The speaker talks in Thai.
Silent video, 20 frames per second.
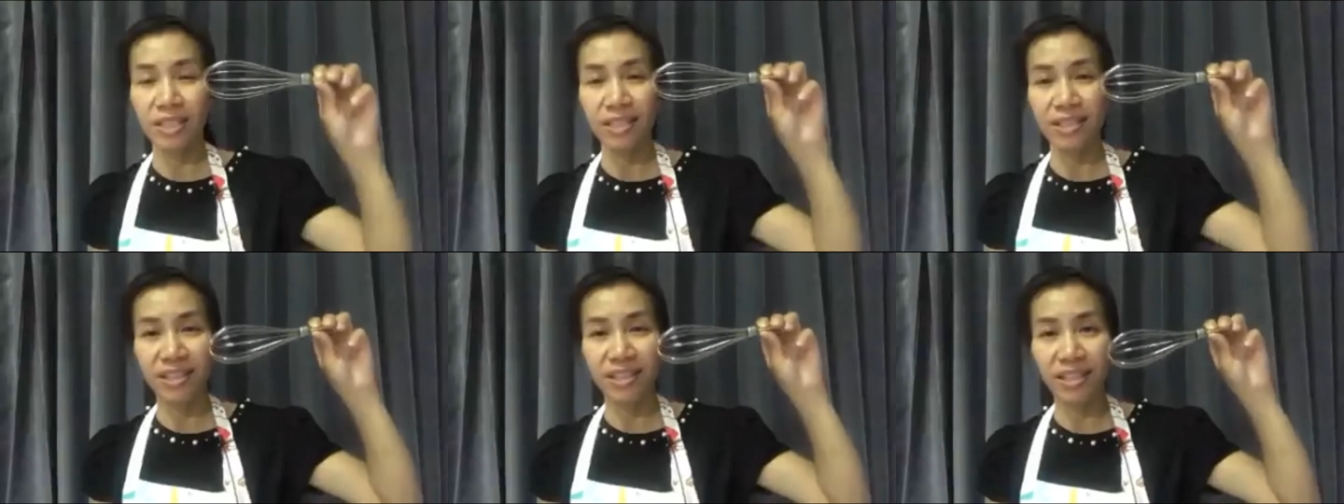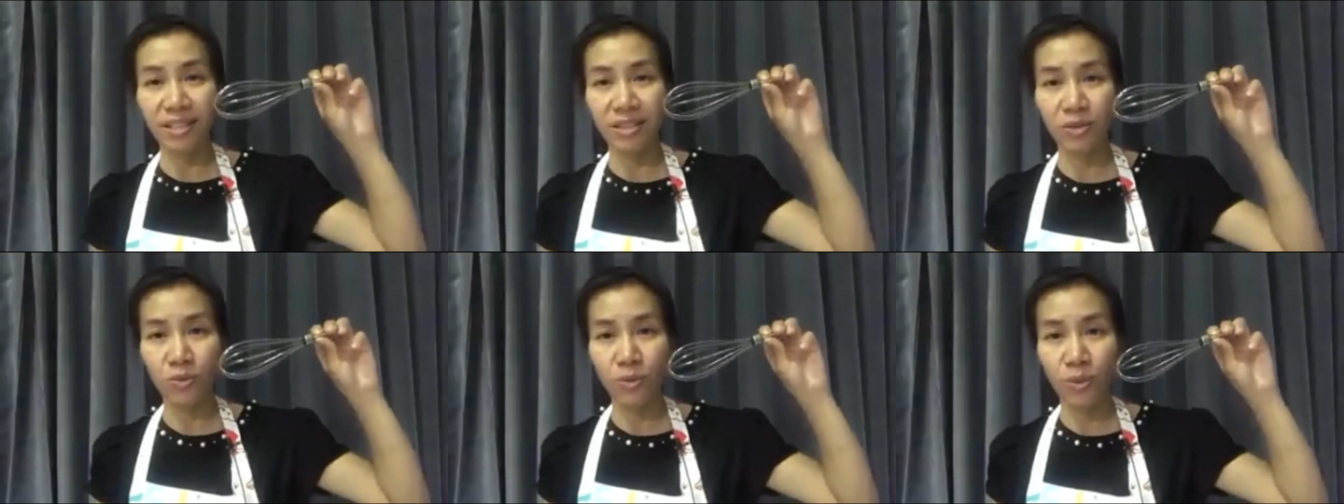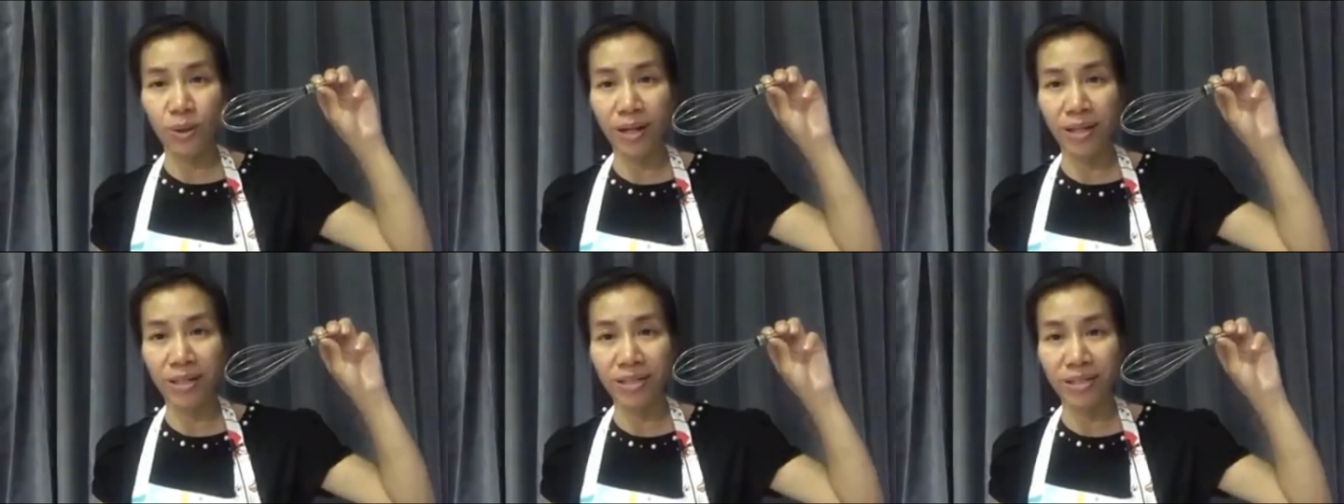this
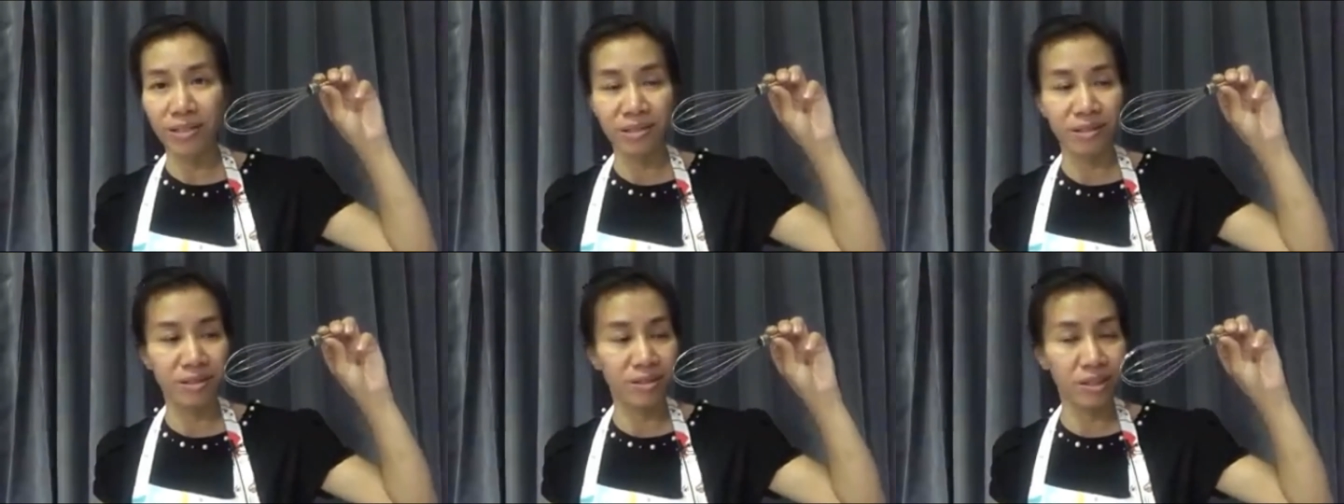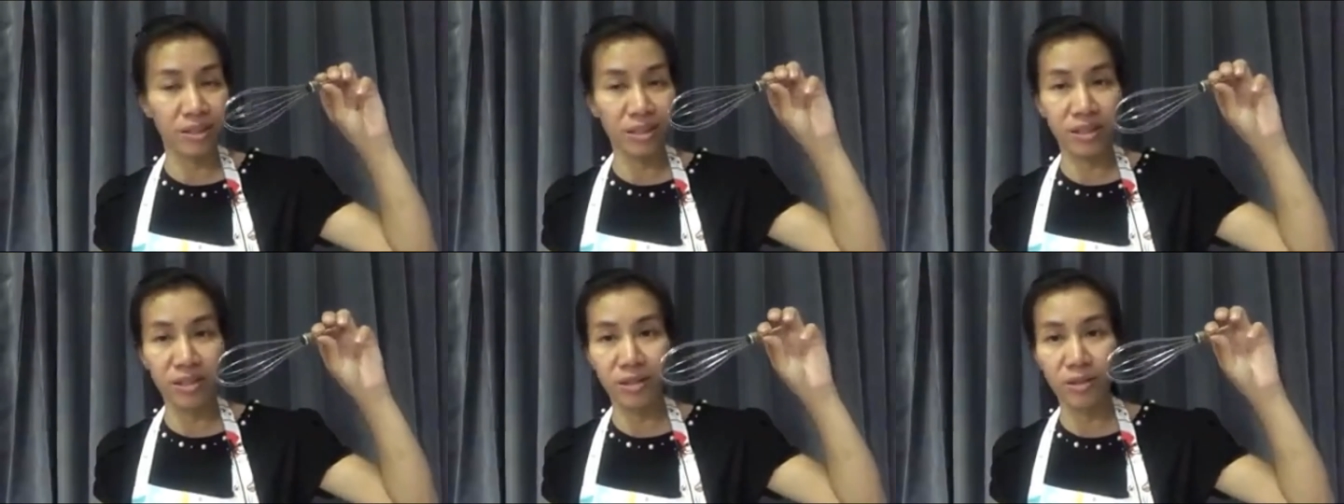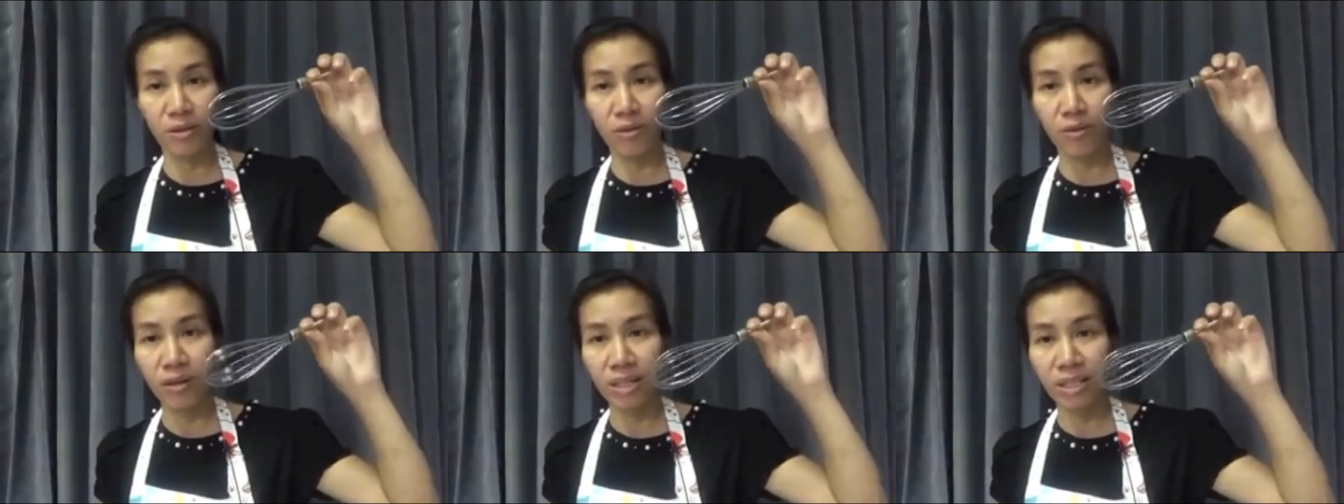one do you
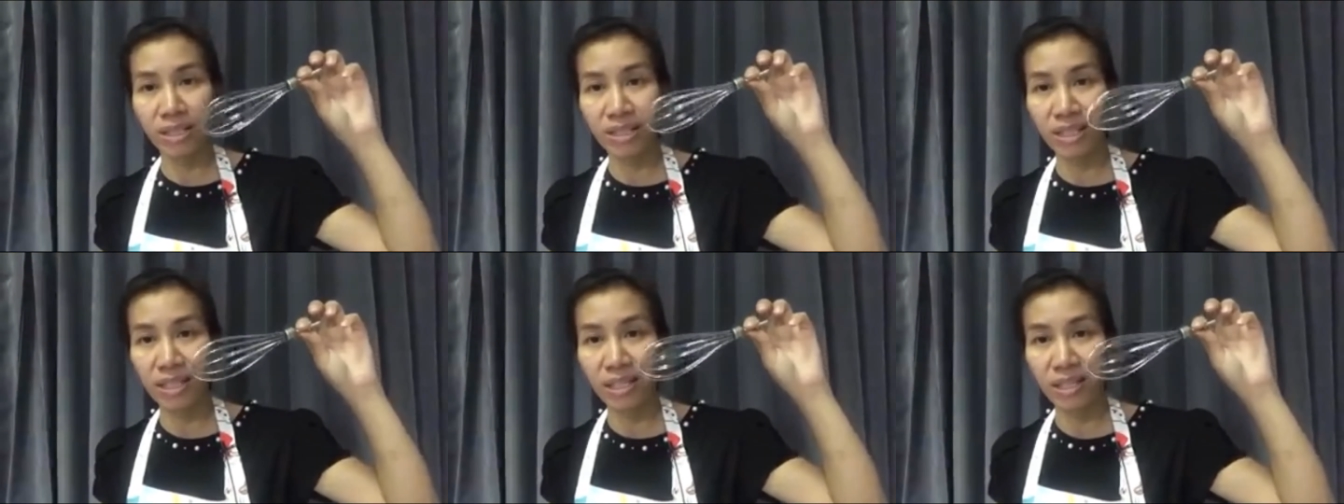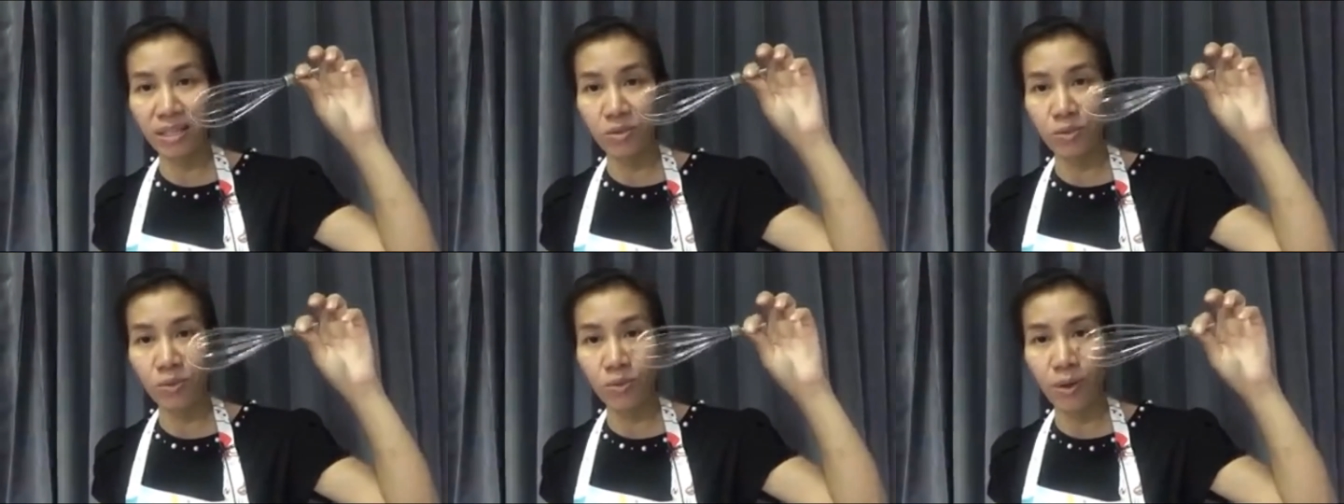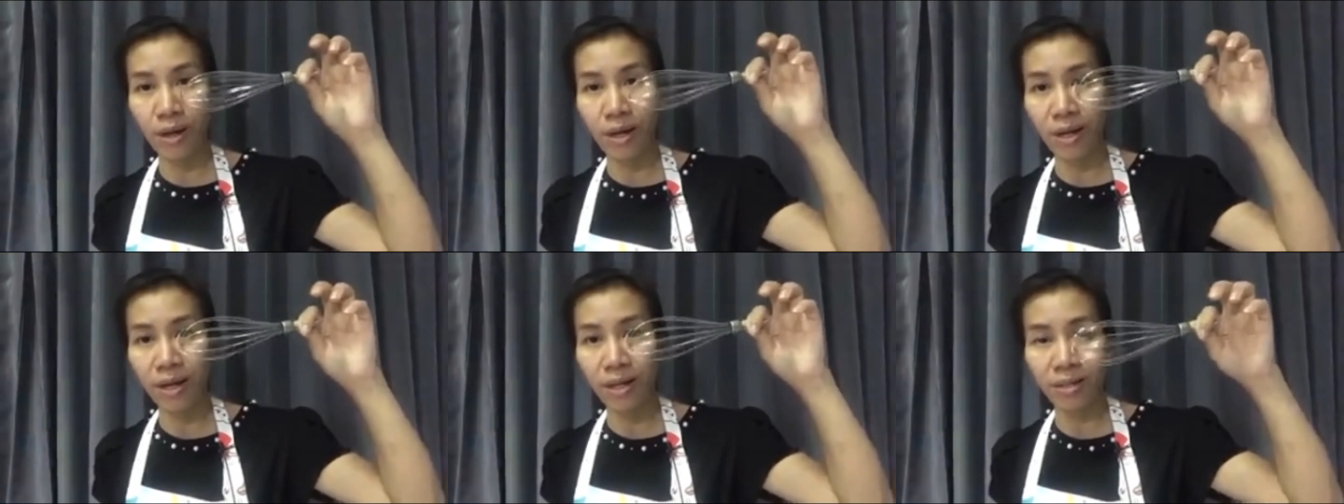know what this
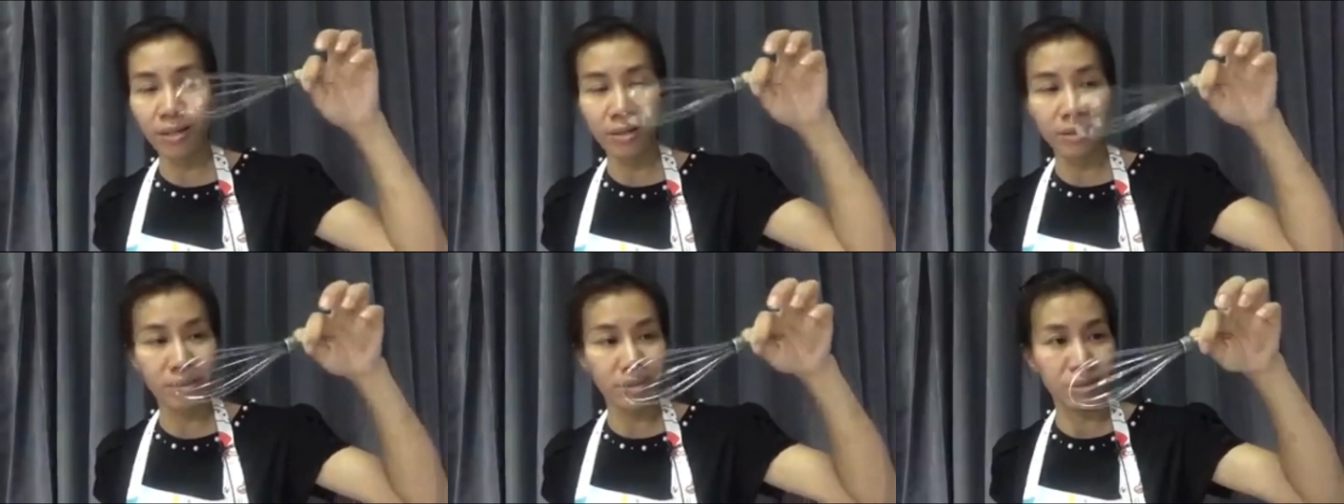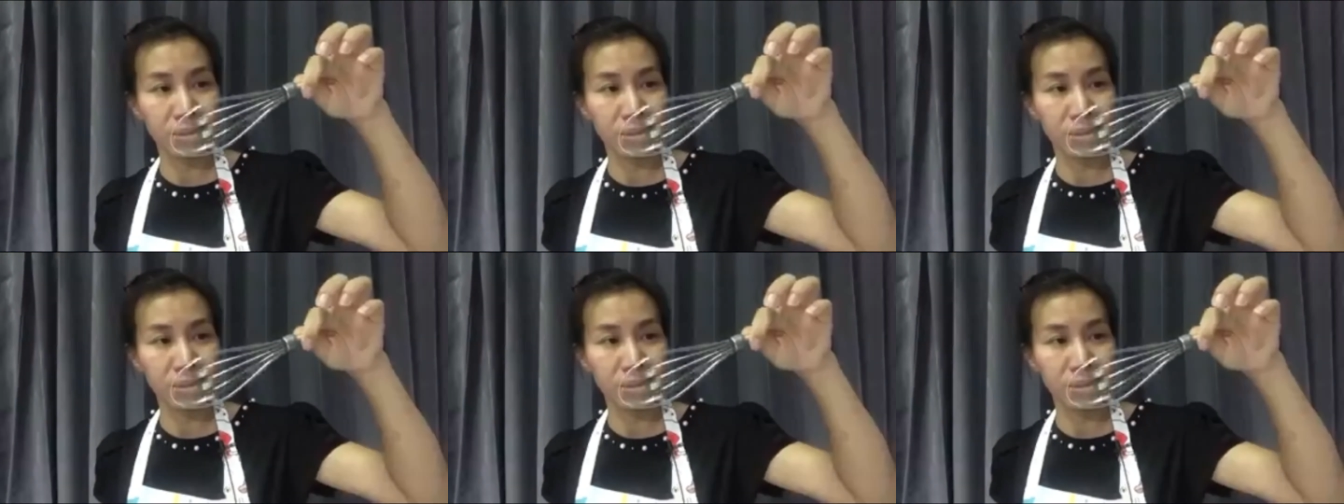one